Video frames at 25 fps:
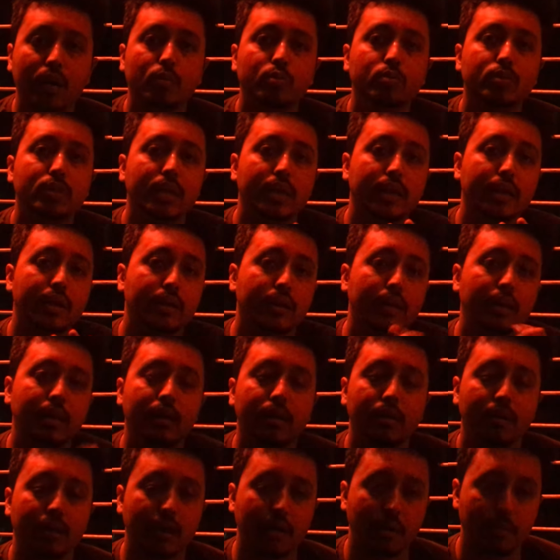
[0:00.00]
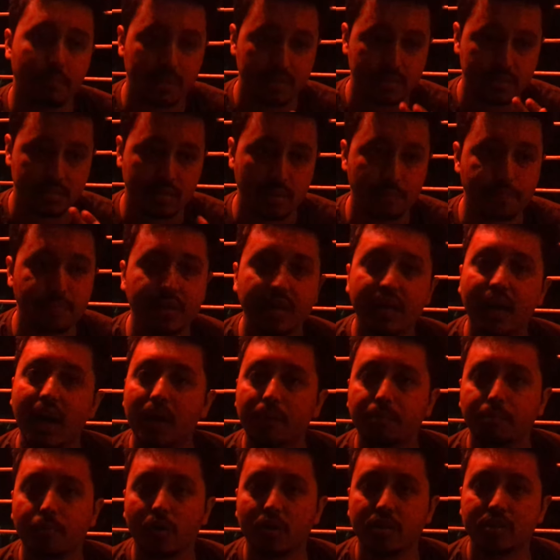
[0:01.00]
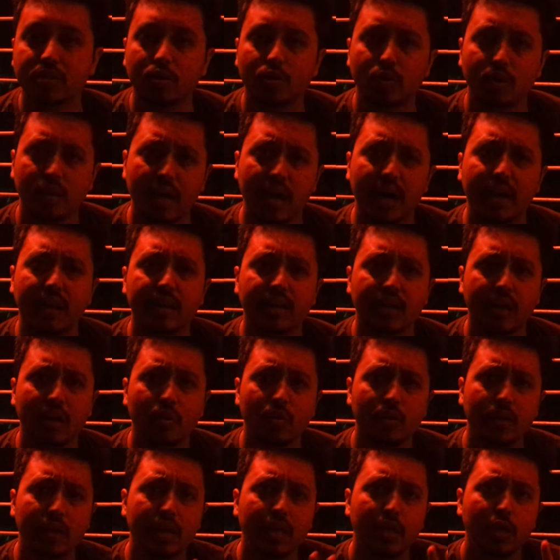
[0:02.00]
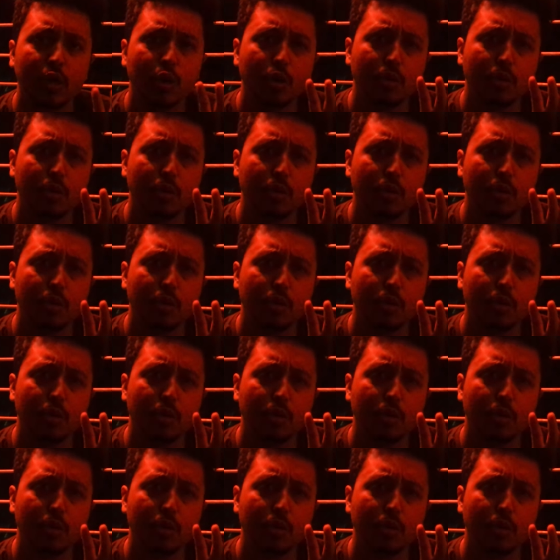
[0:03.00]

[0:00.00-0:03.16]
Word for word: হাঁটুতে আমার সেফটি গার্ড পড়া ছিল গার্ডের কারণে